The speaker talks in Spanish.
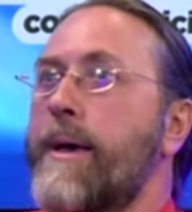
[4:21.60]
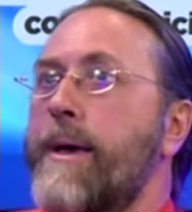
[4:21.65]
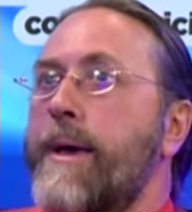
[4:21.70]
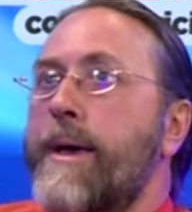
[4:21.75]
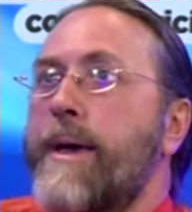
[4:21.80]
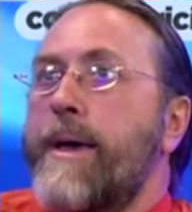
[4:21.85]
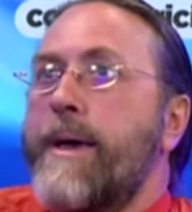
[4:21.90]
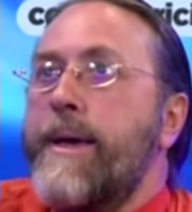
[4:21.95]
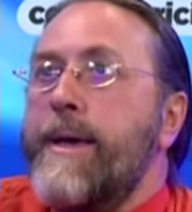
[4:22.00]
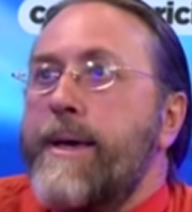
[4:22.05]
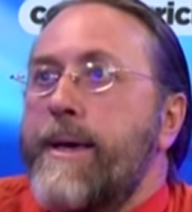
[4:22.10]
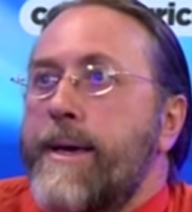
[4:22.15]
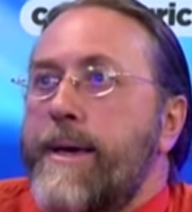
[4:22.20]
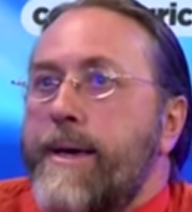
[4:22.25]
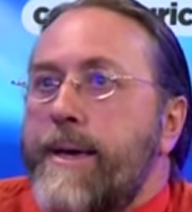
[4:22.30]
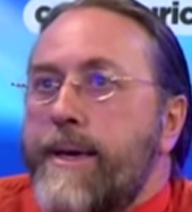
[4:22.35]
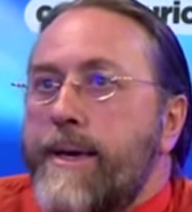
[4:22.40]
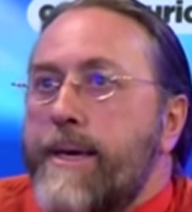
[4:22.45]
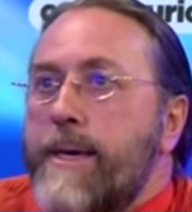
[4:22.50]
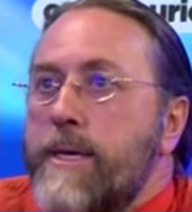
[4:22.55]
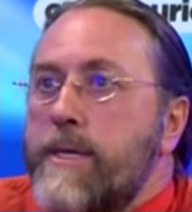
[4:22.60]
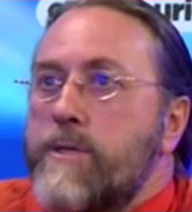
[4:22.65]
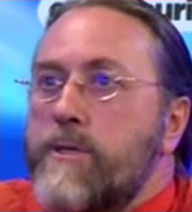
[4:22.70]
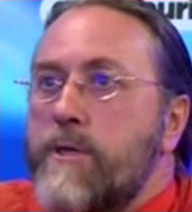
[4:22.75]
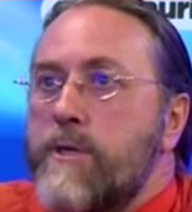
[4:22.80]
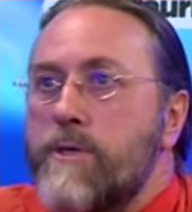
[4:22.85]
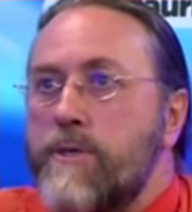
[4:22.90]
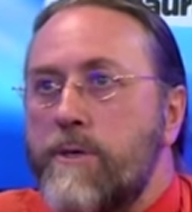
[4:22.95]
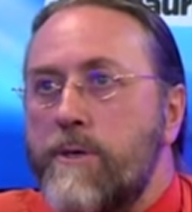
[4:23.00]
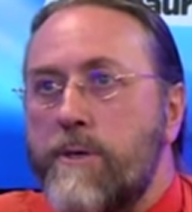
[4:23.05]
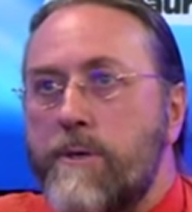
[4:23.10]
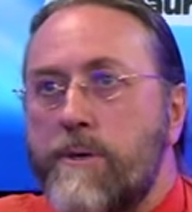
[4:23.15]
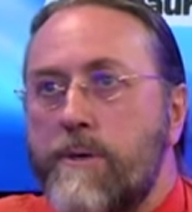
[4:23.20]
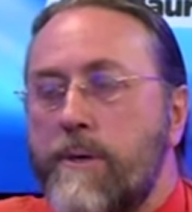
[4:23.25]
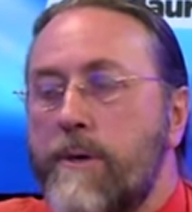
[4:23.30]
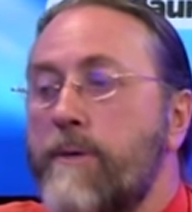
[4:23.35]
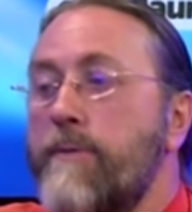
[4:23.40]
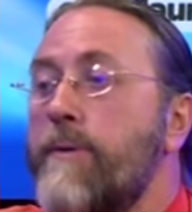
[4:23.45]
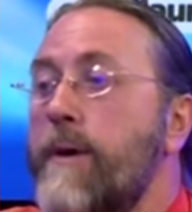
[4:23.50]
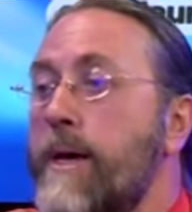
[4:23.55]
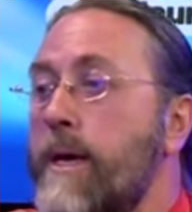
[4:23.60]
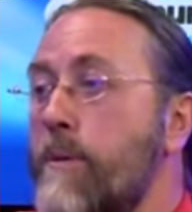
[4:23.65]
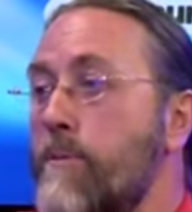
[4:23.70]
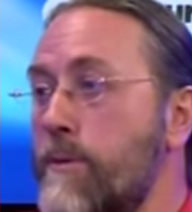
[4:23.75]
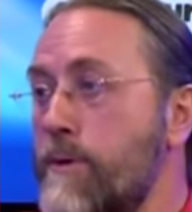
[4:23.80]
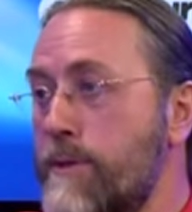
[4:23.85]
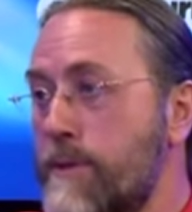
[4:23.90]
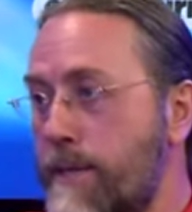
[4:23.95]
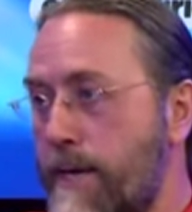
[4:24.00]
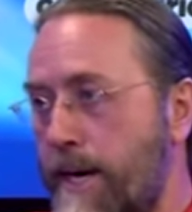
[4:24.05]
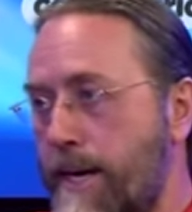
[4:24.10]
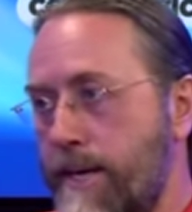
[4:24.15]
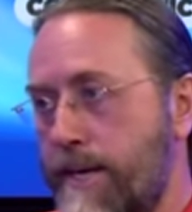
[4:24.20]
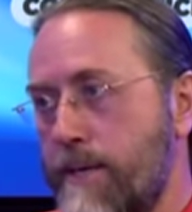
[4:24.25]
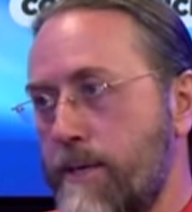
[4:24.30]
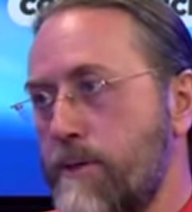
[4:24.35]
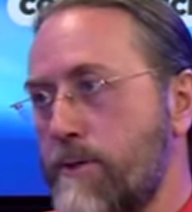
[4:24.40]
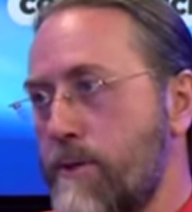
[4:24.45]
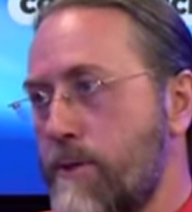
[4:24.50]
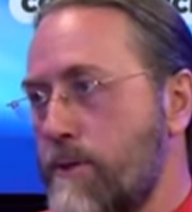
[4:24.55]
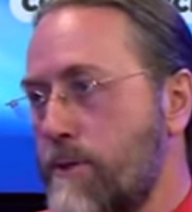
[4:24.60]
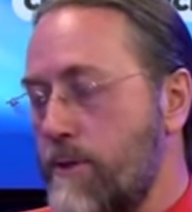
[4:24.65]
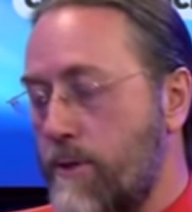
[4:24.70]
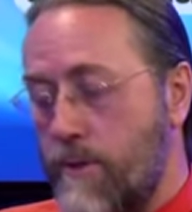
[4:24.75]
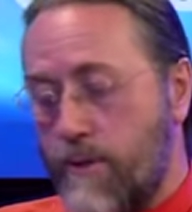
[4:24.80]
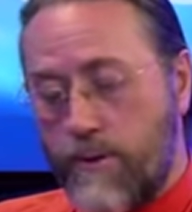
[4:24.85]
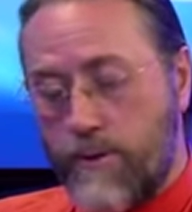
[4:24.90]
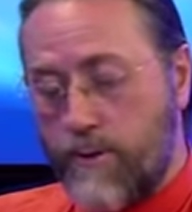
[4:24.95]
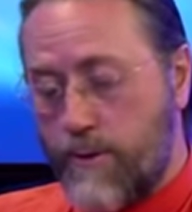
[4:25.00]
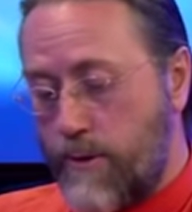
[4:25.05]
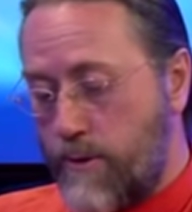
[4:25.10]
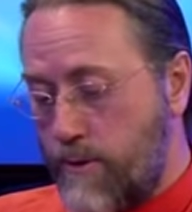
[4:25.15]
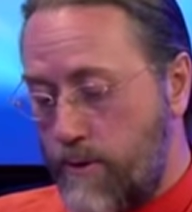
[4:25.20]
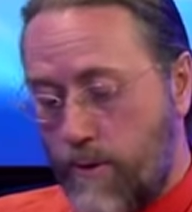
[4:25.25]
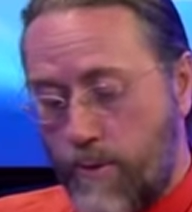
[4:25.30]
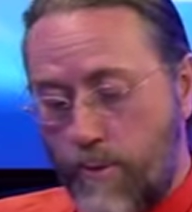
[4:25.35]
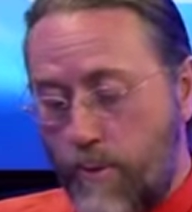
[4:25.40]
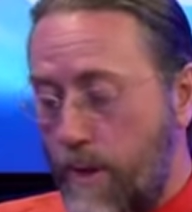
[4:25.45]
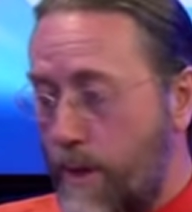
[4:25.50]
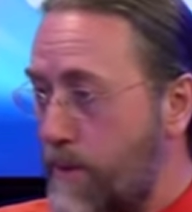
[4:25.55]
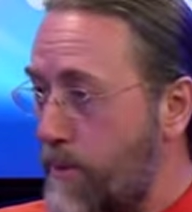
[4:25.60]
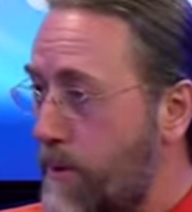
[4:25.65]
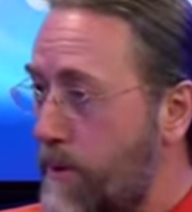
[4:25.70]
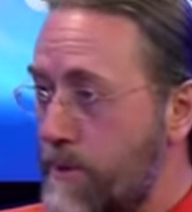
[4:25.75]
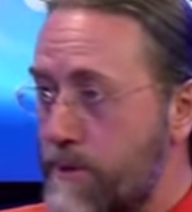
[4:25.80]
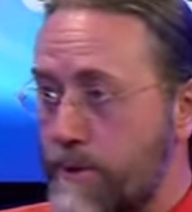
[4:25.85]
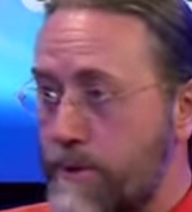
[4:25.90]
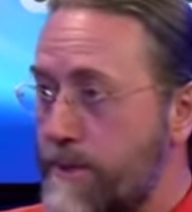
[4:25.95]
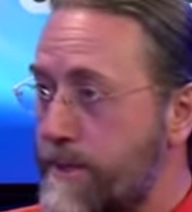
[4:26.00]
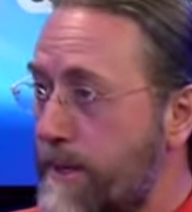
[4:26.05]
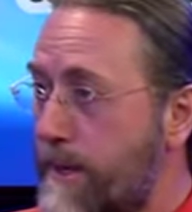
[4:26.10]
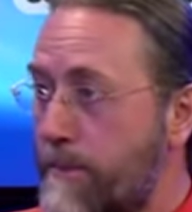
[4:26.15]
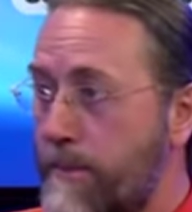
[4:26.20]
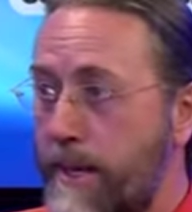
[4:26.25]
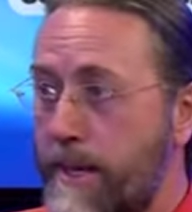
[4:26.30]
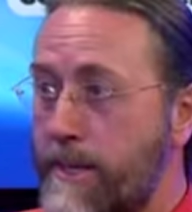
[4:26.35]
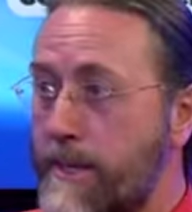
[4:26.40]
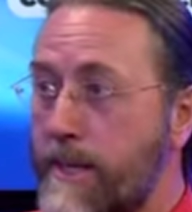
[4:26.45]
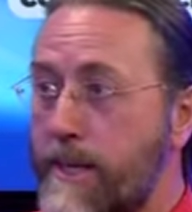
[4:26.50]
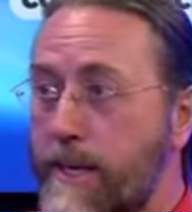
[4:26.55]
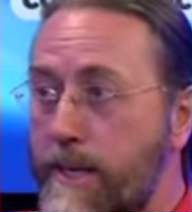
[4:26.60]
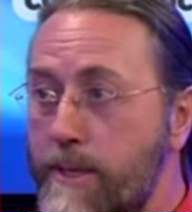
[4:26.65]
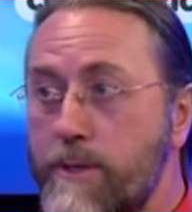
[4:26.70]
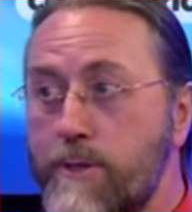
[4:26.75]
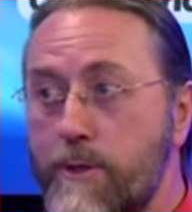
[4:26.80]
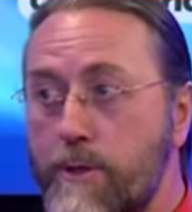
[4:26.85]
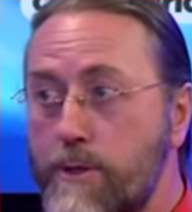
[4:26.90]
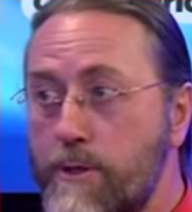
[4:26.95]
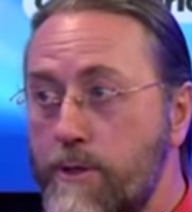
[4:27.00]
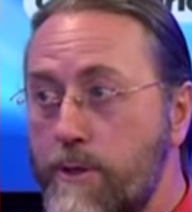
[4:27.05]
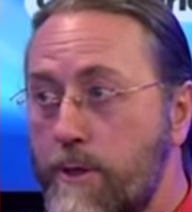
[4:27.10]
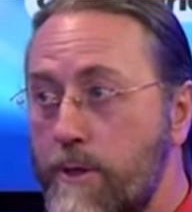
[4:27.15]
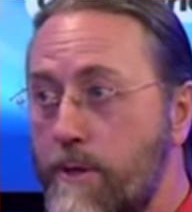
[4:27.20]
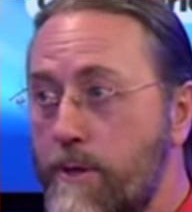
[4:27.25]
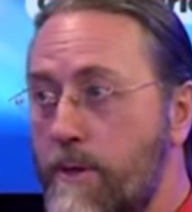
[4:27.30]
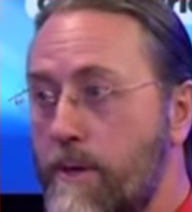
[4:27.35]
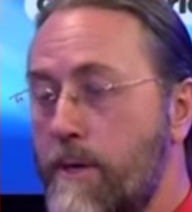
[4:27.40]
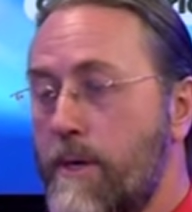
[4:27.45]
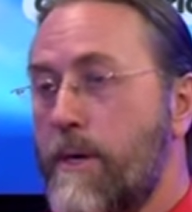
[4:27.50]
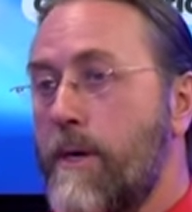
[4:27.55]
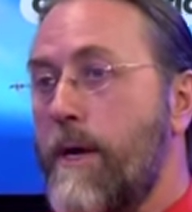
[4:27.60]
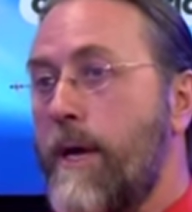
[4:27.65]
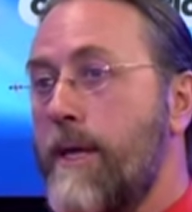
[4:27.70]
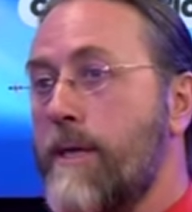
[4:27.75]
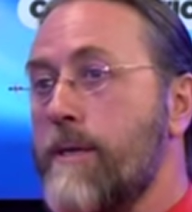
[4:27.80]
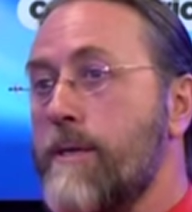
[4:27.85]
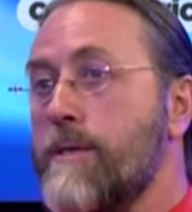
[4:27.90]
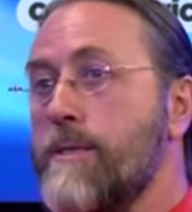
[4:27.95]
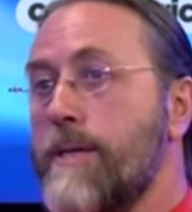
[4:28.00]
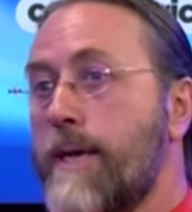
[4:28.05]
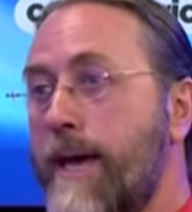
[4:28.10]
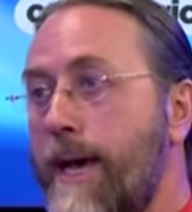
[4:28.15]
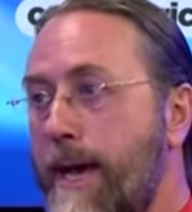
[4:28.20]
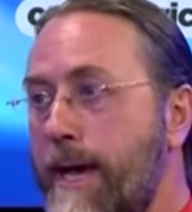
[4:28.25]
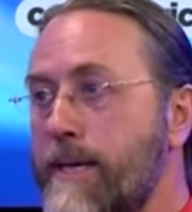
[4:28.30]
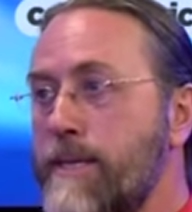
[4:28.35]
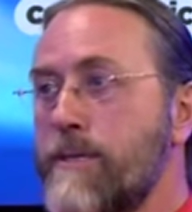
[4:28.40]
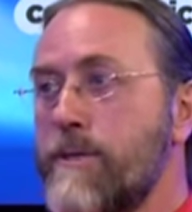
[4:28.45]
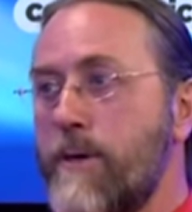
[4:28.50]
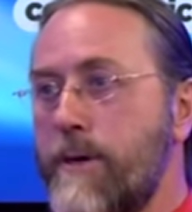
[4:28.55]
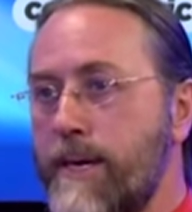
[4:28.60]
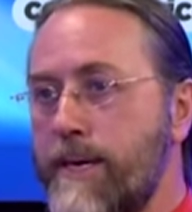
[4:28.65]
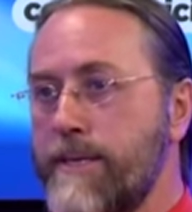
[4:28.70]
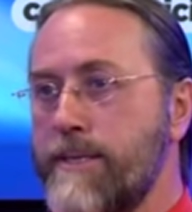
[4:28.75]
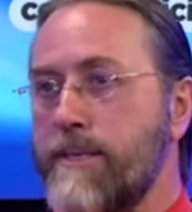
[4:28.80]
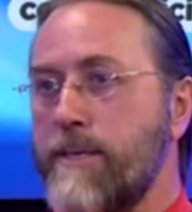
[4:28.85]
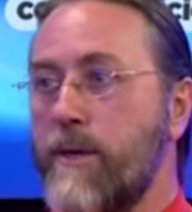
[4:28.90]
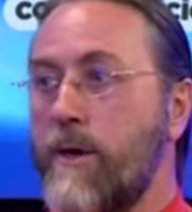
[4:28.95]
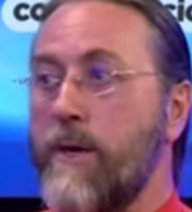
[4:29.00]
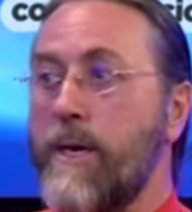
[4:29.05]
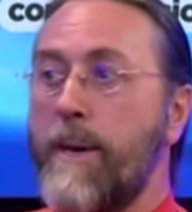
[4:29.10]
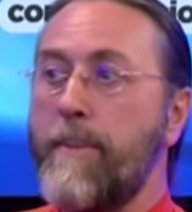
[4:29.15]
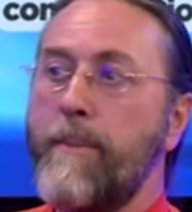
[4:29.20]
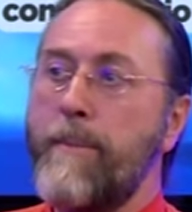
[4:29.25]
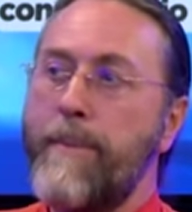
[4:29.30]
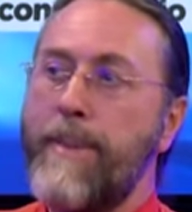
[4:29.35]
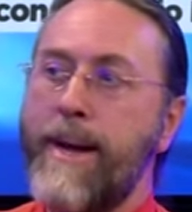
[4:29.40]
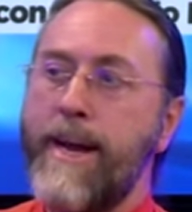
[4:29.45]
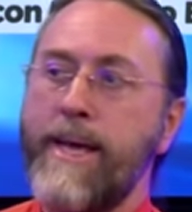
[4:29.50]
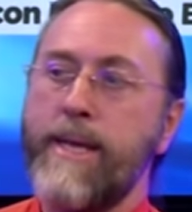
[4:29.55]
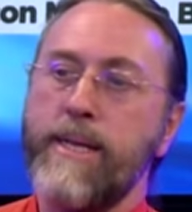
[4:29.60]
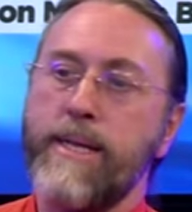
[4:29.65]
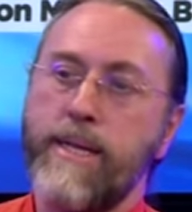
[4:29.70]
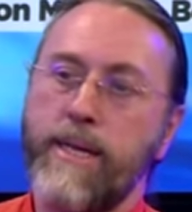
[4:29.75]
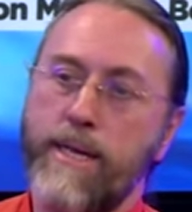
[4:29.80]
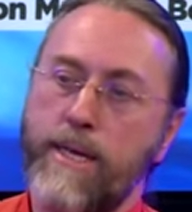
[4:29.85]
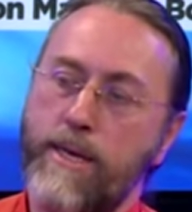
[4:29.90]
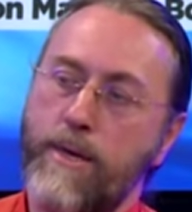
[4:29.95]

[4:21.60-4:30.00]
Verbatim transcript: eh, ¿quién soy yo? Vaya a buscar quién soy yo. No soy este cuerpo, no soy esta mente, ¿quién soy yo? Entonces, eso es lo que prende